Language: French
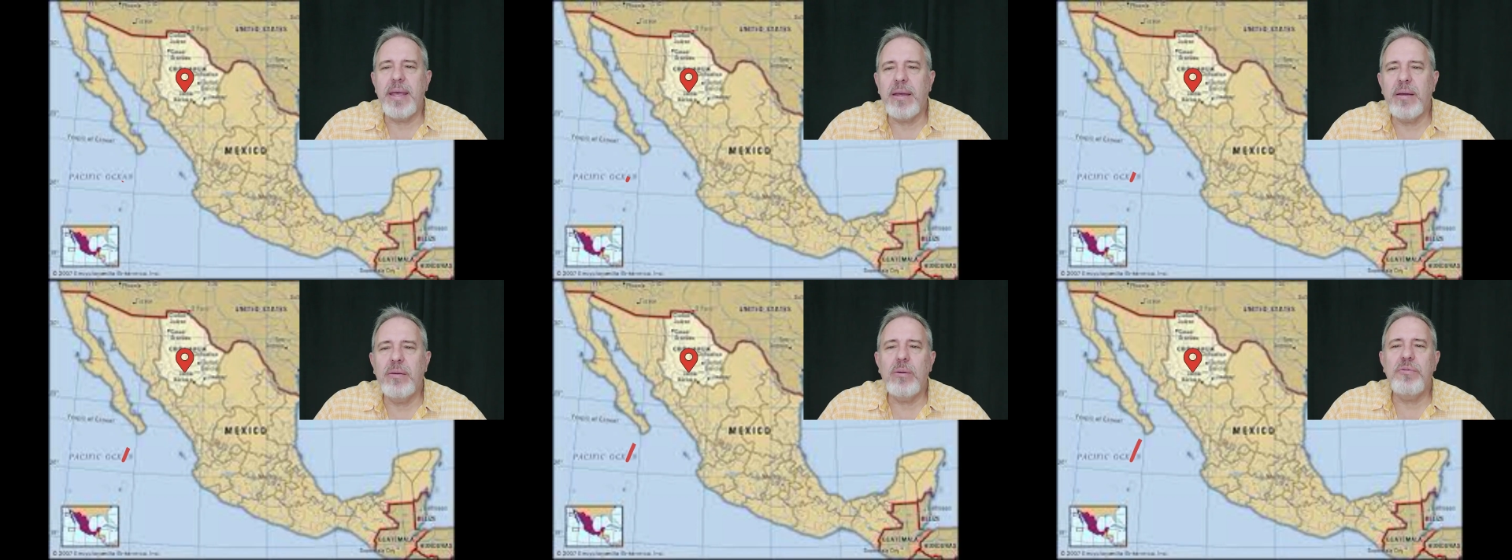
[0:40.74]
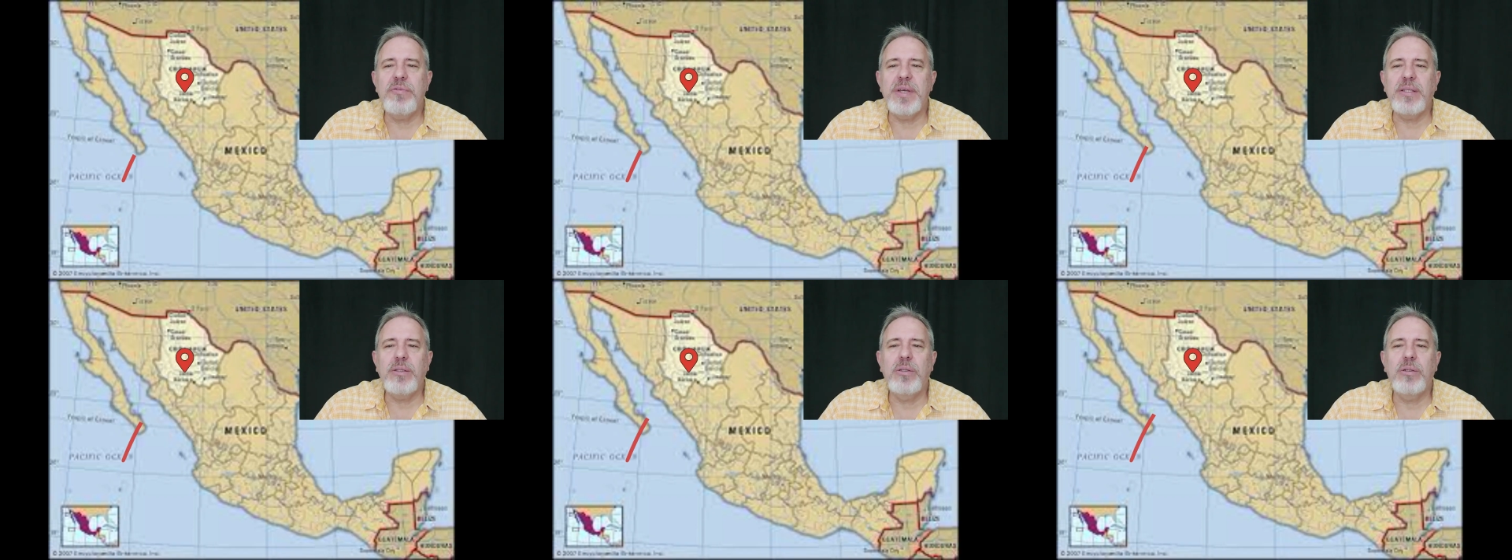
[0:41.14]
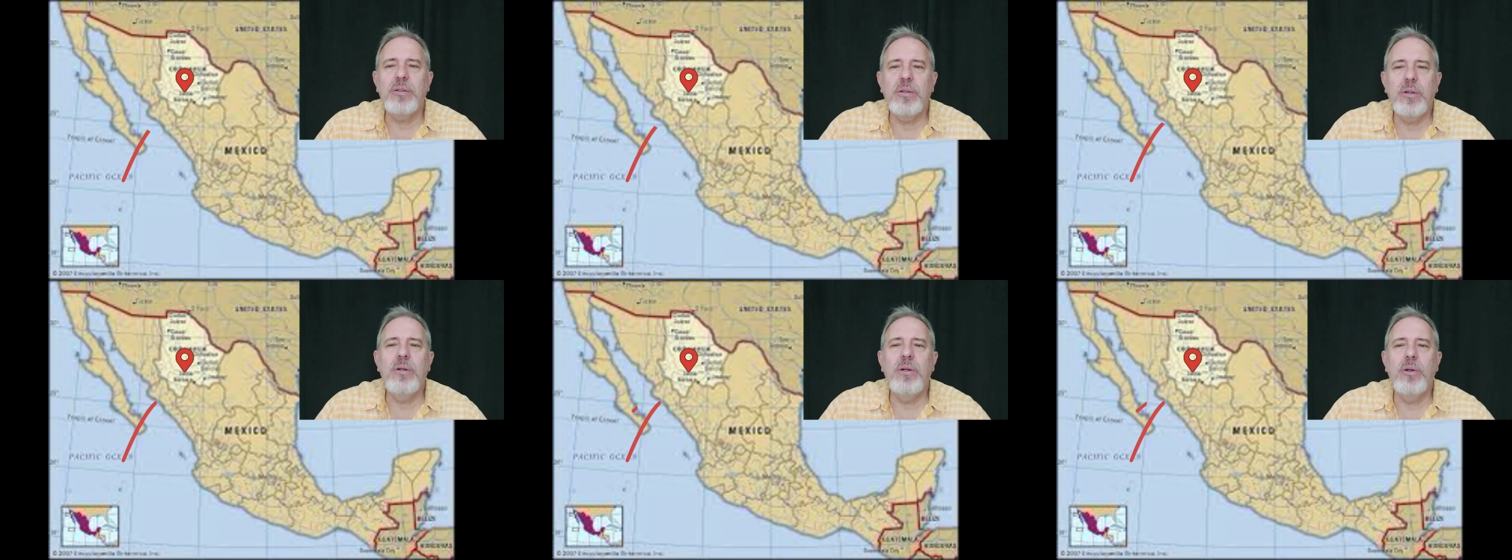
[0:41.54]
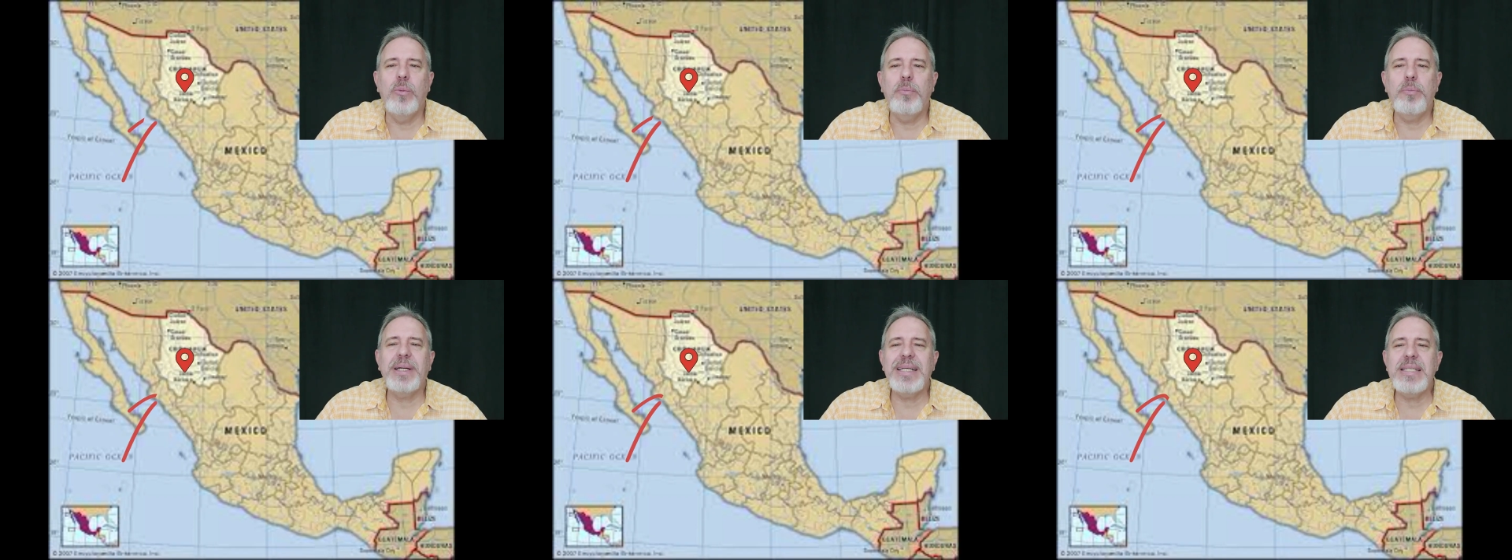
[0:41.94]
est en fait
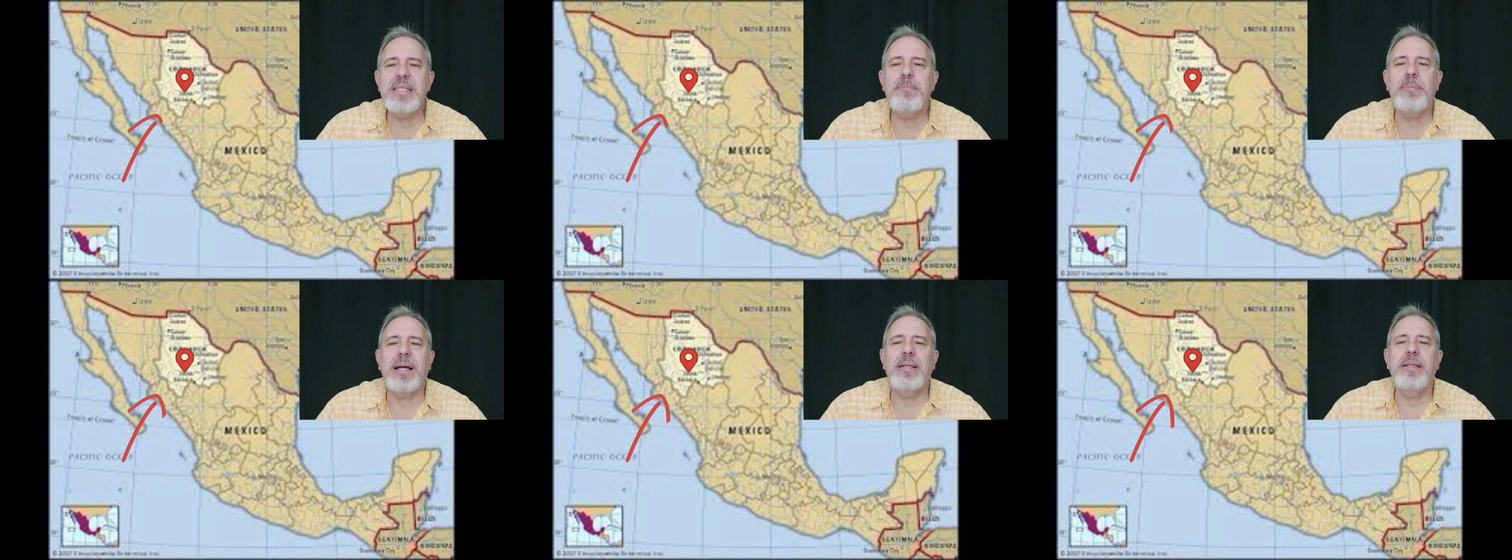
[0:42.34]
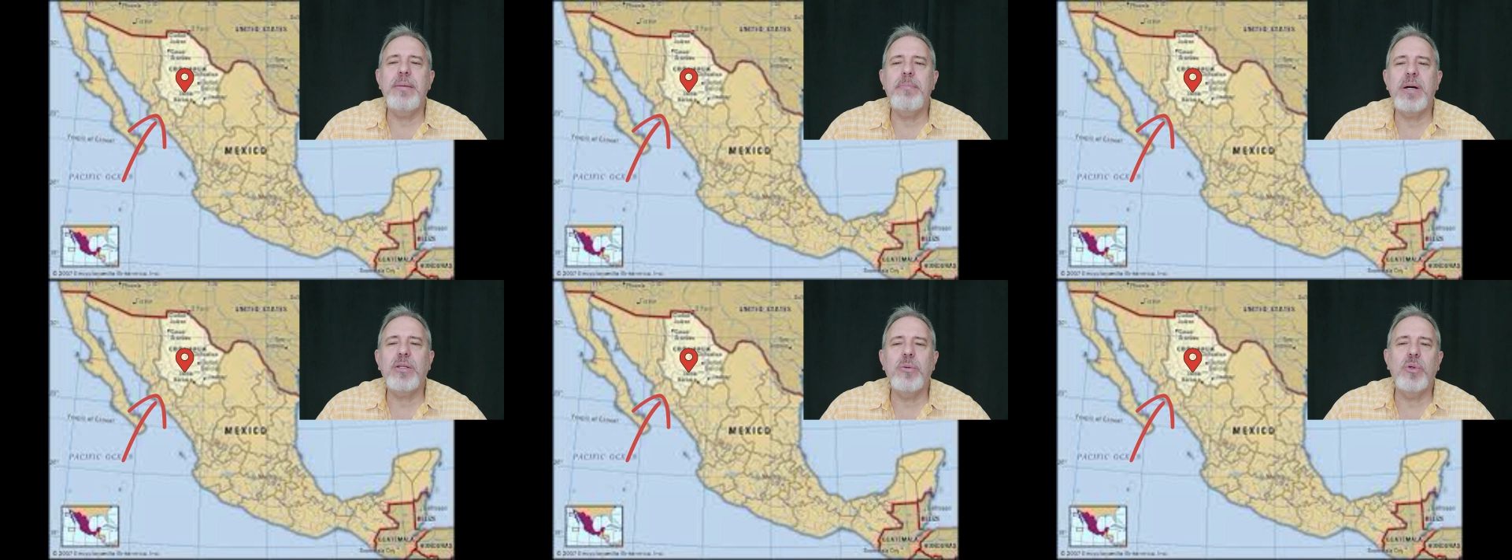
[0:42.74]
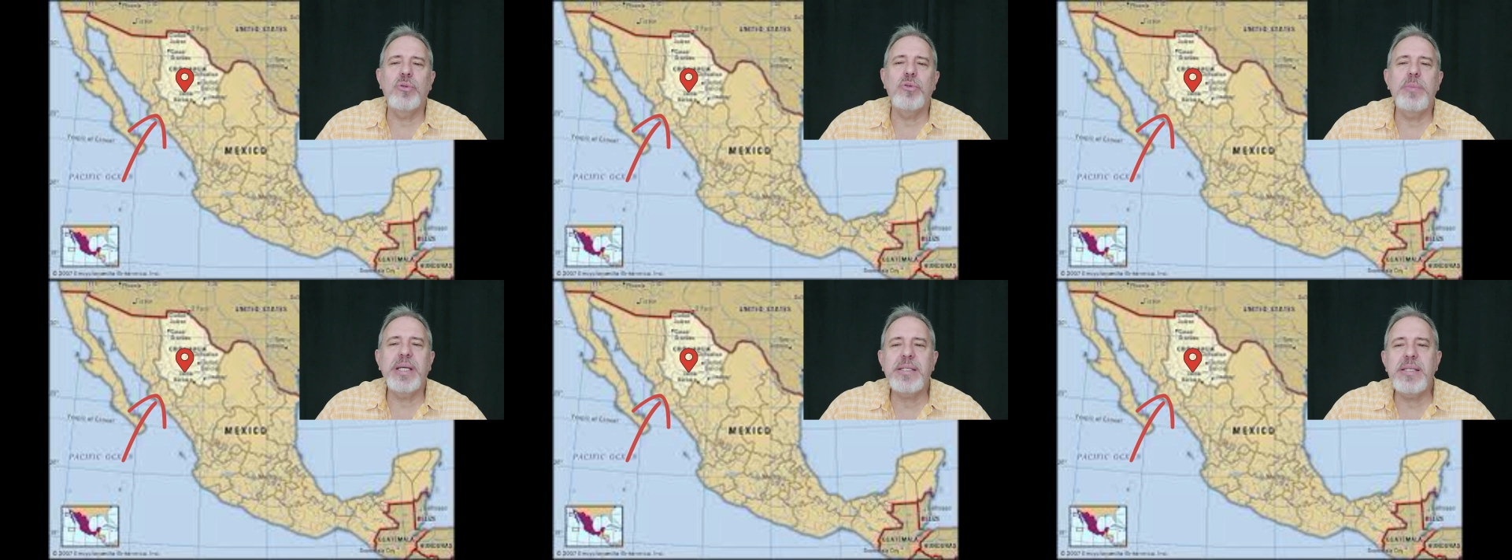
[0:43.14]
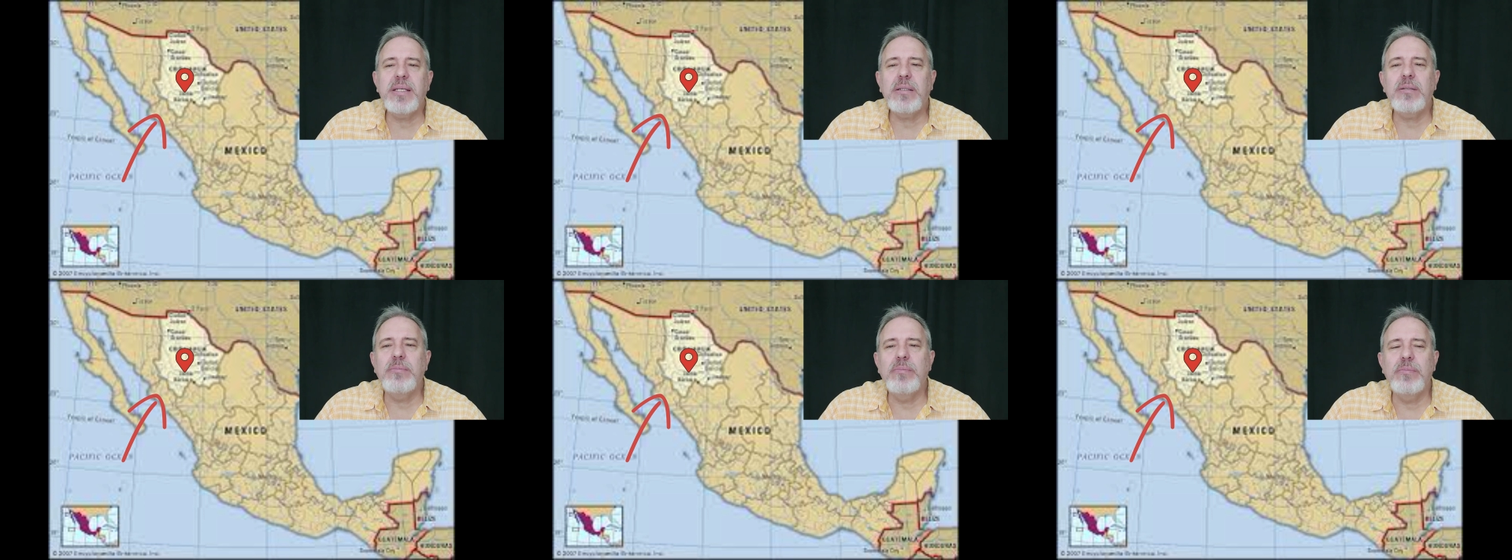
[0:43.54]
le principal département du
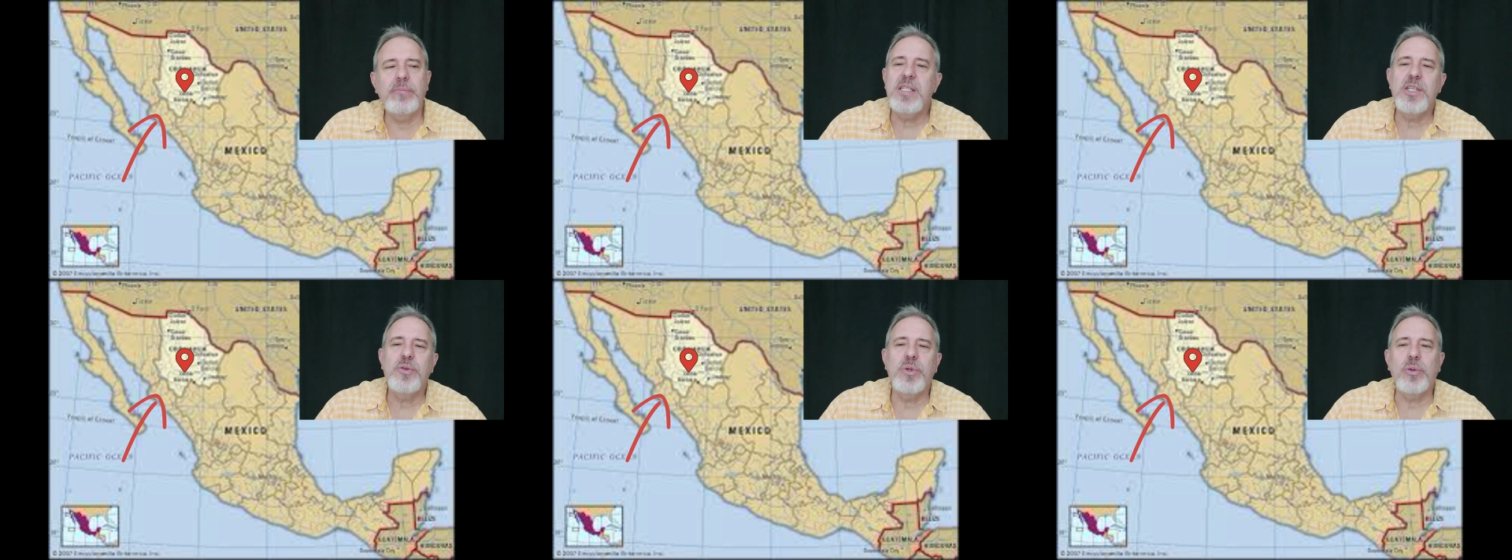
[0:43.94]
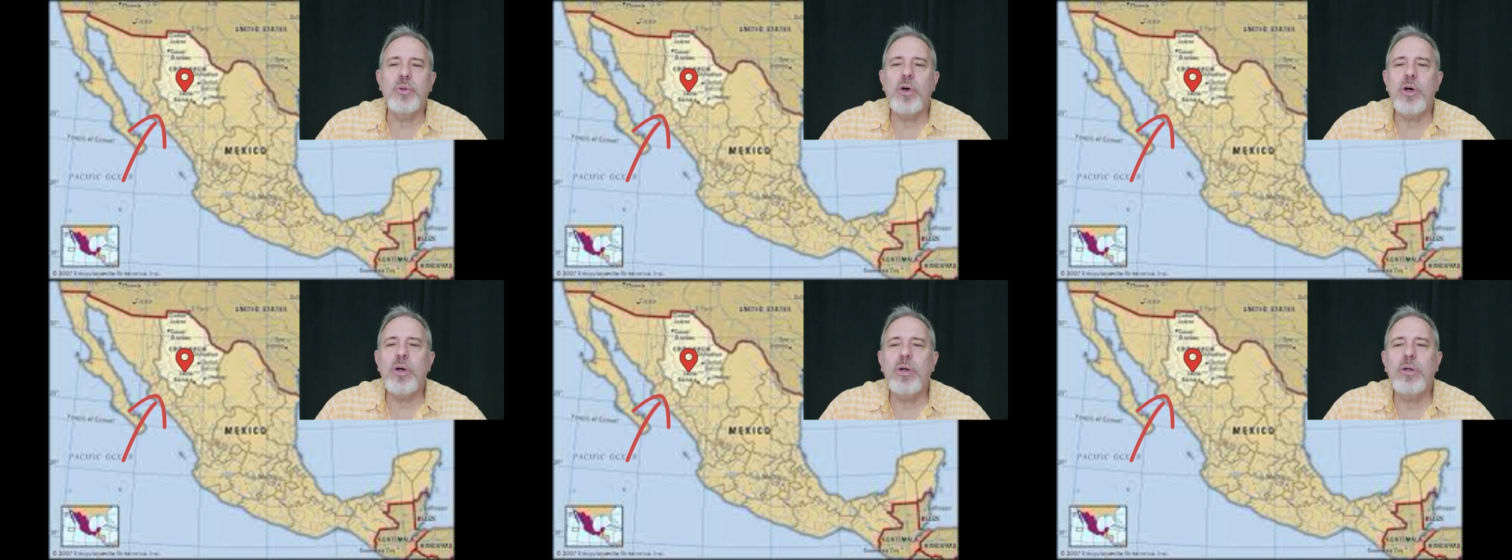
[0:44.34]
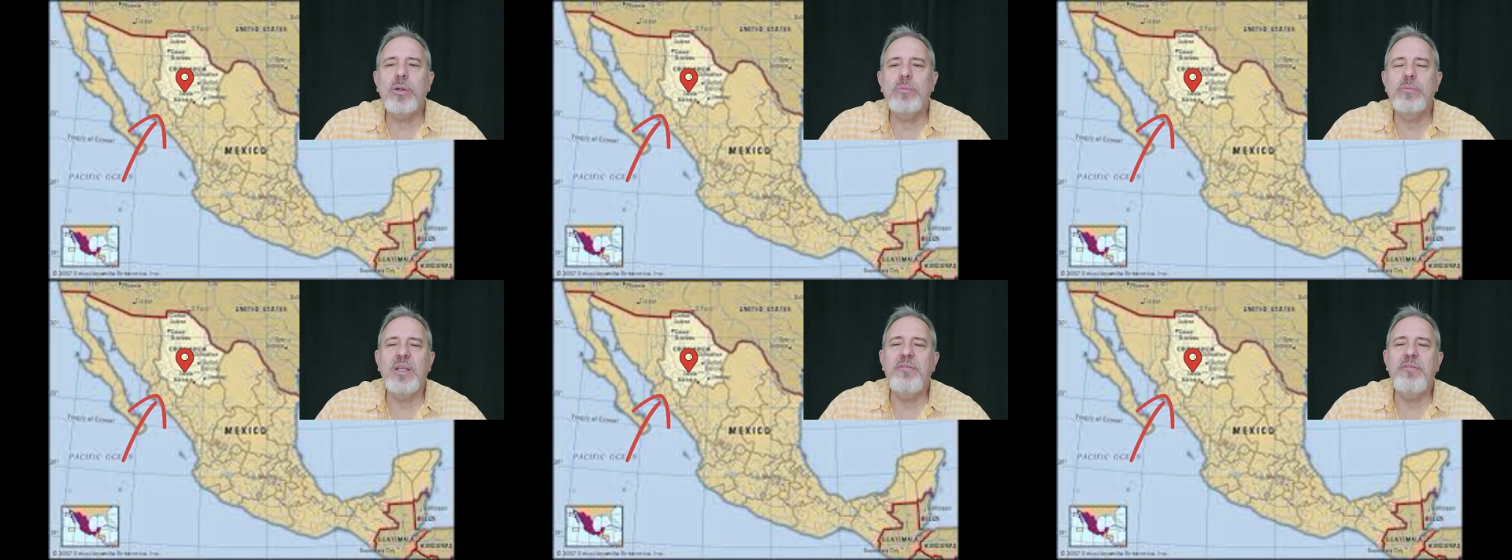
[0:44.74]
Mexique situé au nord.